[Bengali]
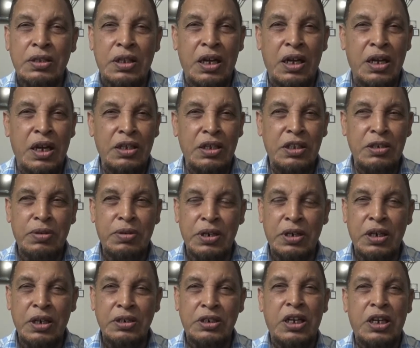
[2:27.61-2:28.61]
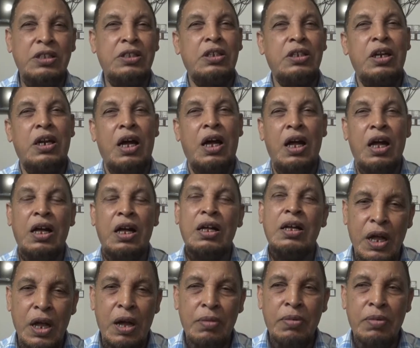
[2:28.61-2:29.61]
থানা দেভাটা সাতক্ষীরা
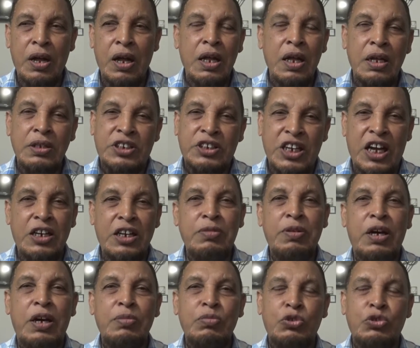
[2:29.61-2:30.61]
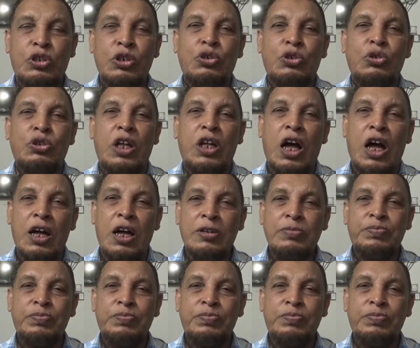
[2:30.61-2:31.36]
আমরা চারি ভাই মুক্তিযোদ্ধা